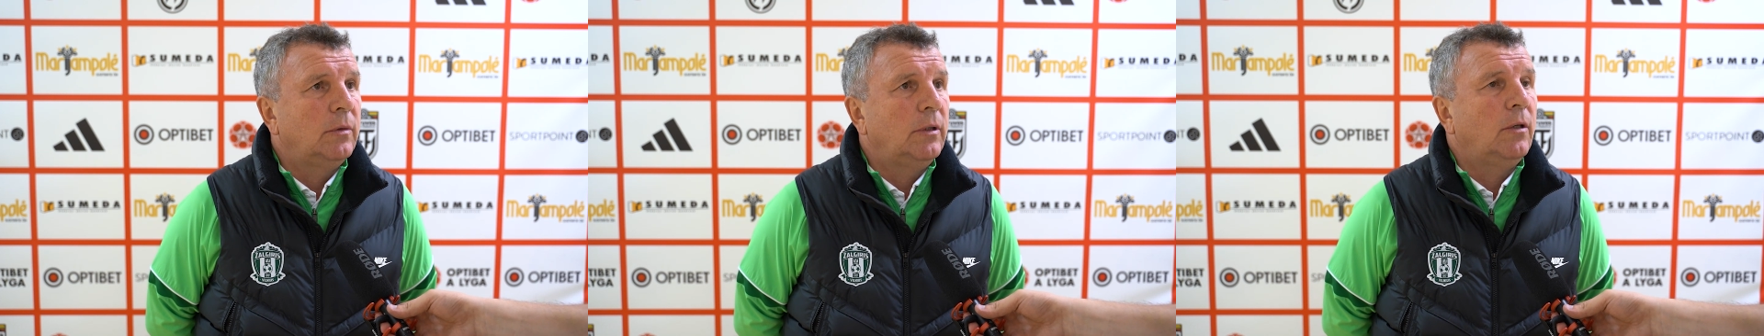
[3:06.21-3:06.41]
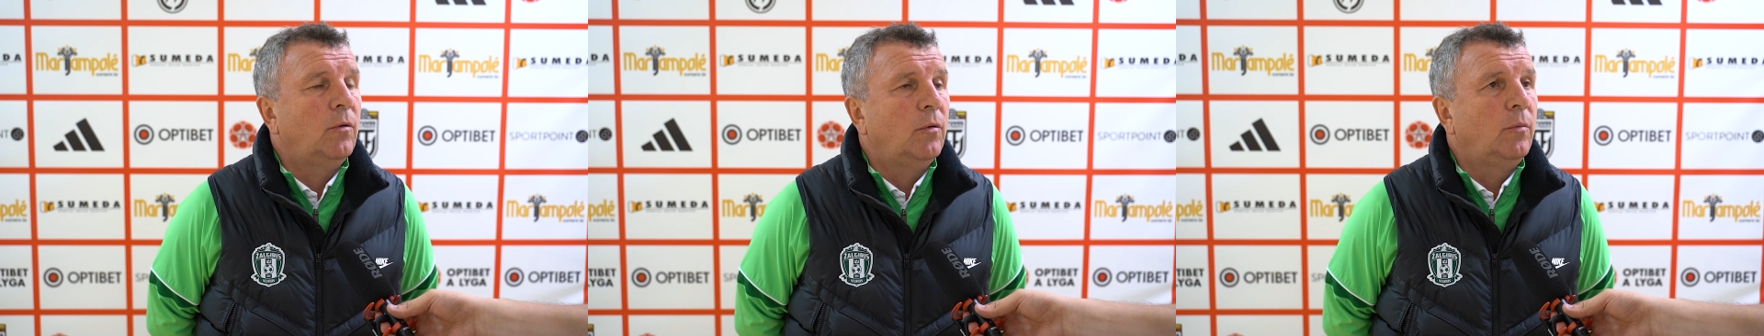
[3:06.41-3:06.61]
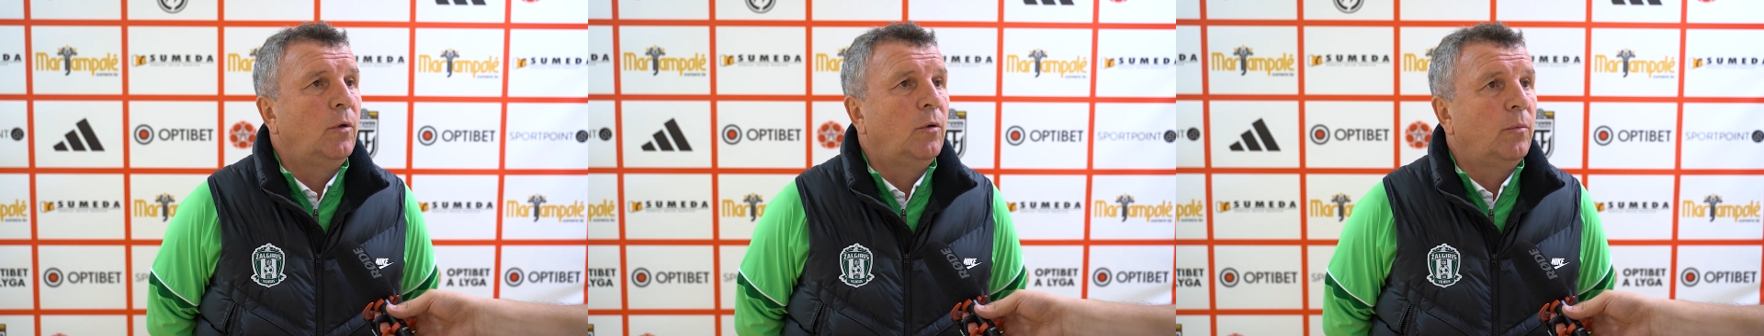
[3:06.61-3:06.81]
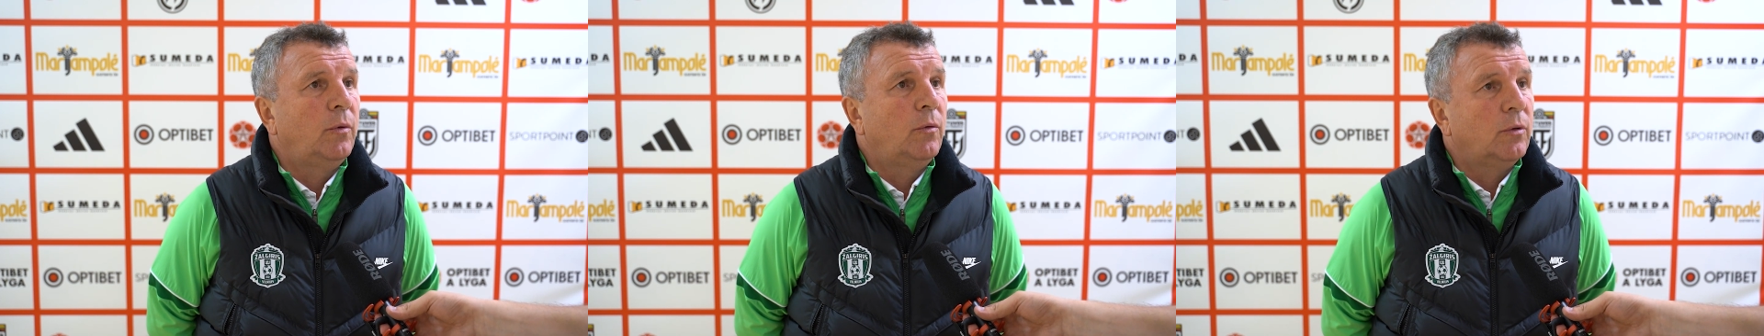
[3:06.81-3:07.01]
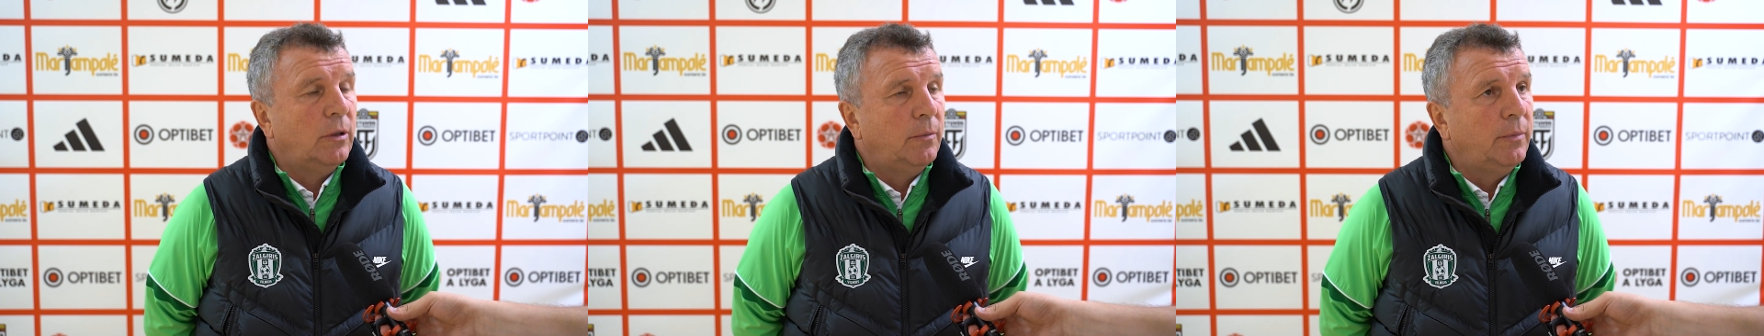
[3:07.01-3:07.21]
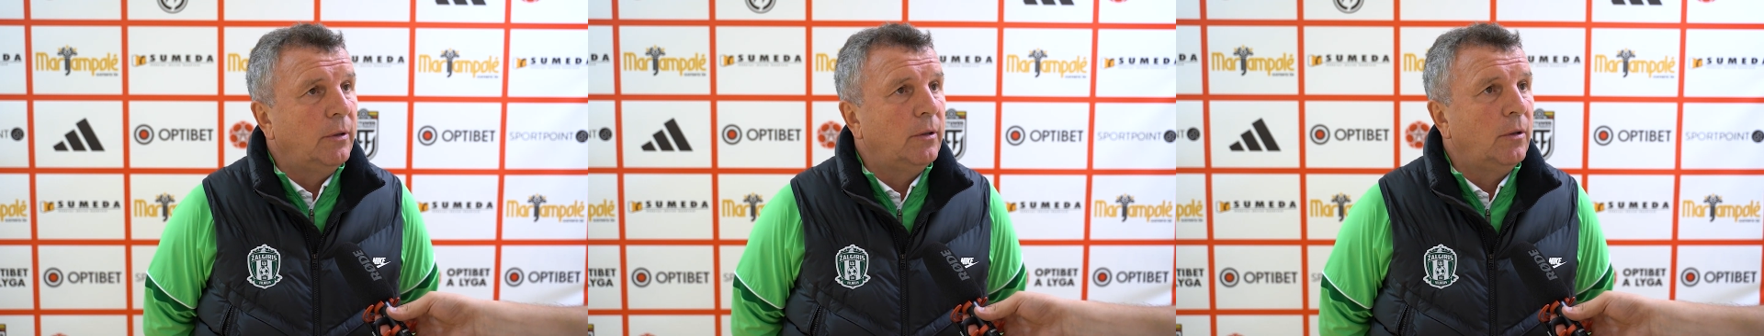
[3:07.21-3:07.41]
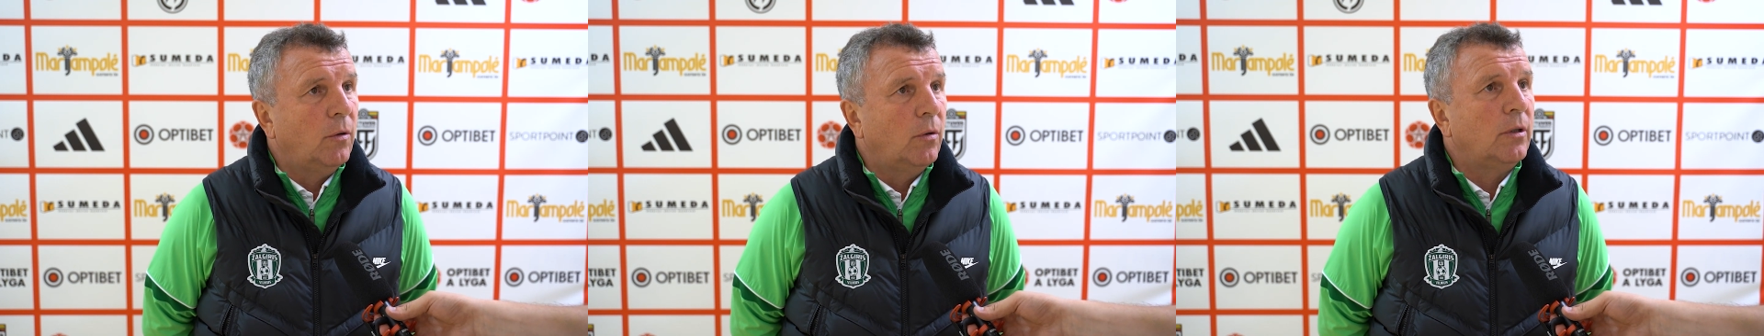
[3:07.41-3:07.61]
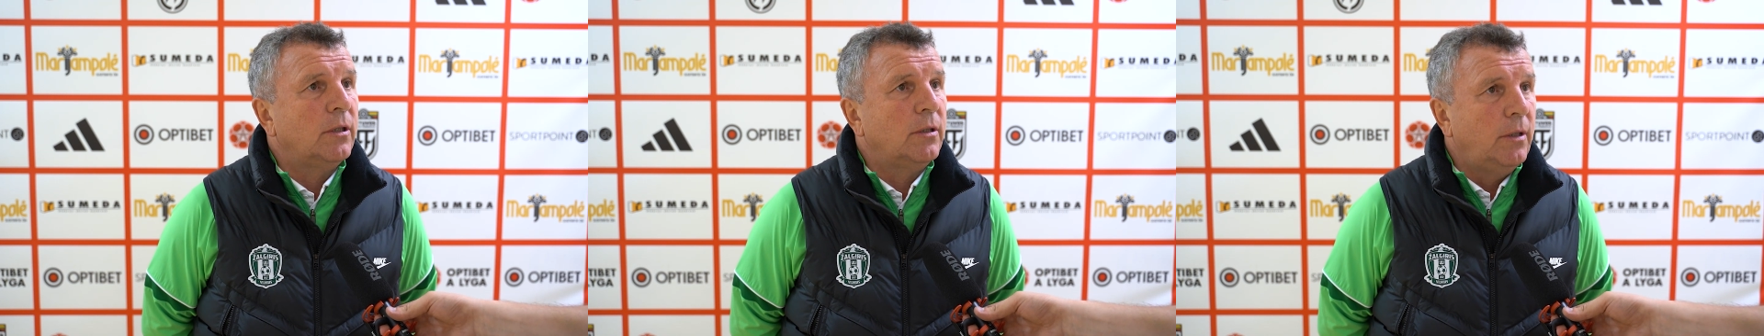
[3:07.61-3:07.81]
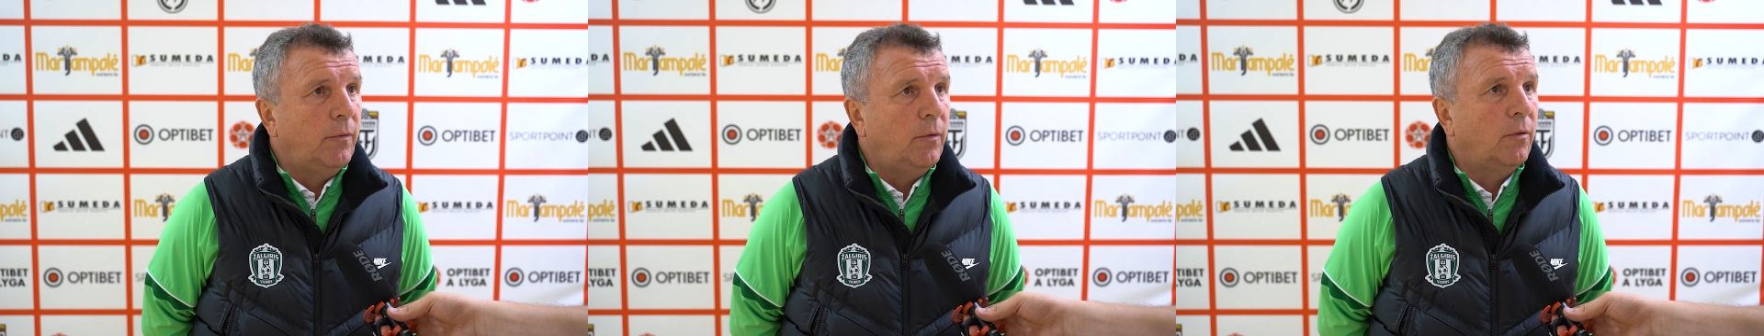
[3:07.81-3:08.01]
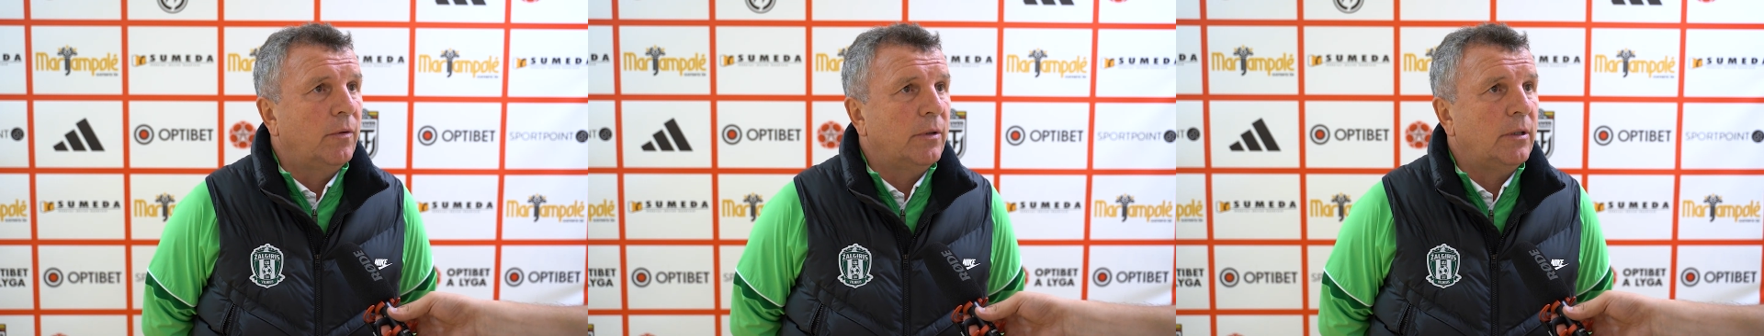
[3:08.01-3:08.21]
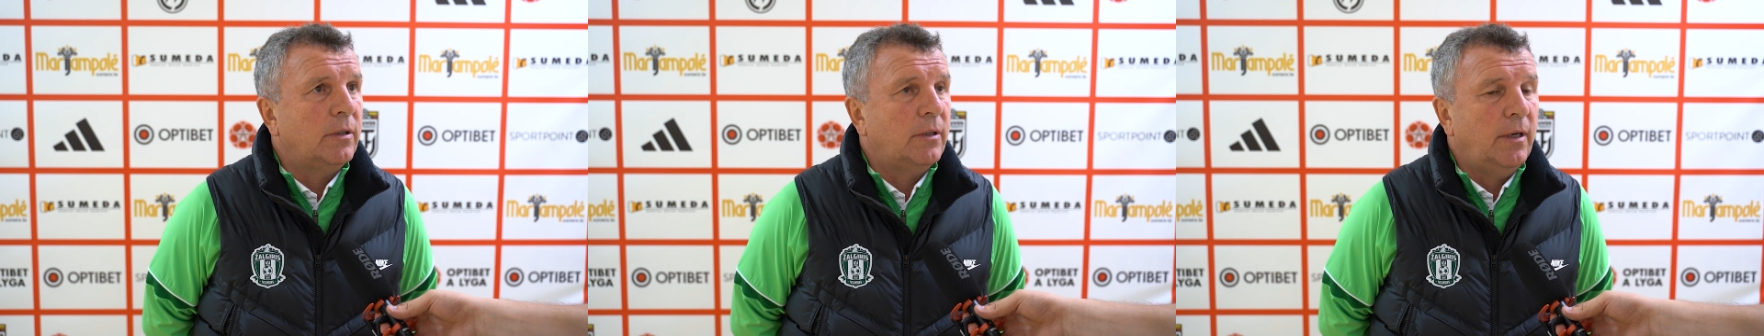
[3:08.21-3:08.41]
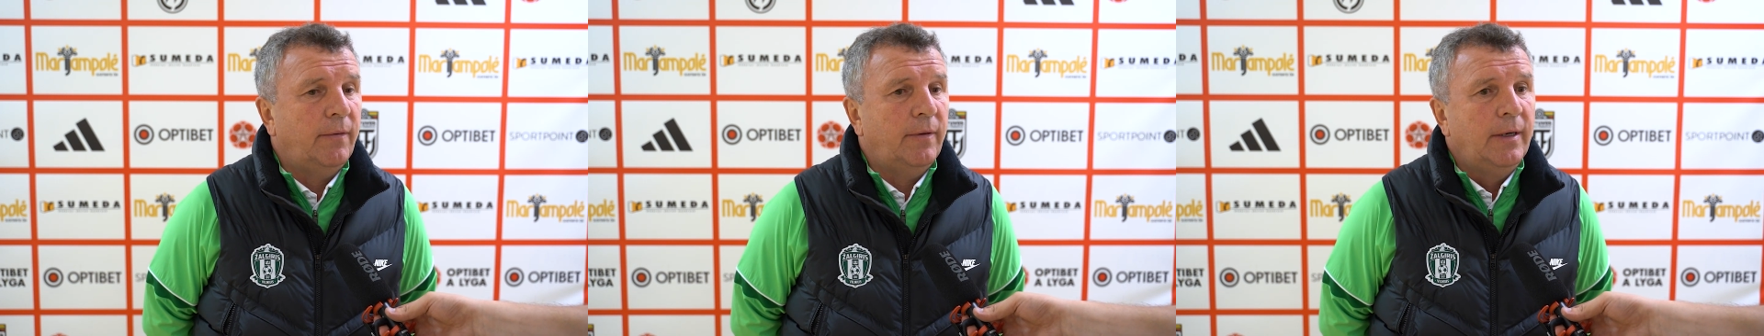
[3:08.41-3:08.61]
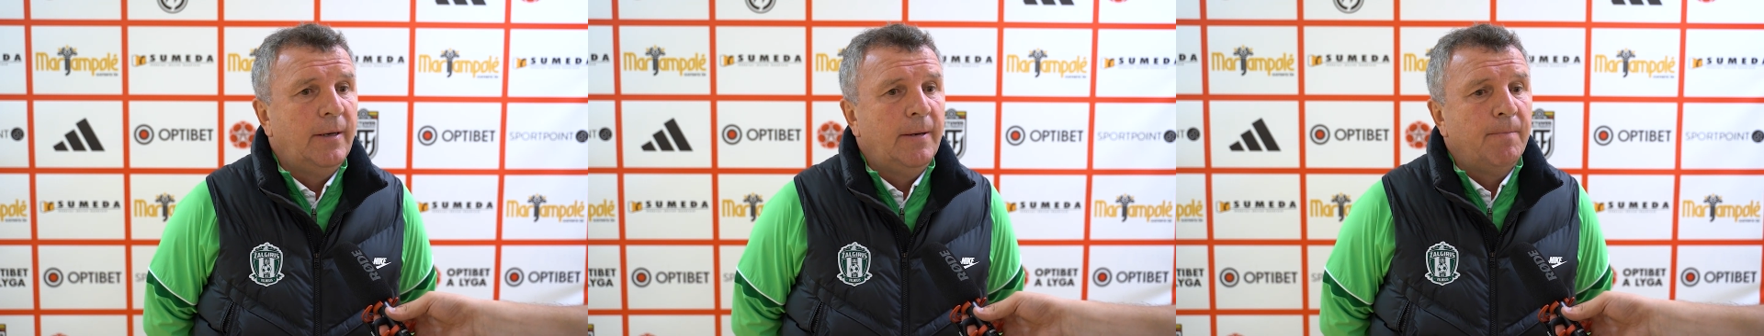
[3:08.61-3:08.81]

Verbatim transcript: я думаю, он бы уже был игрок основного состава.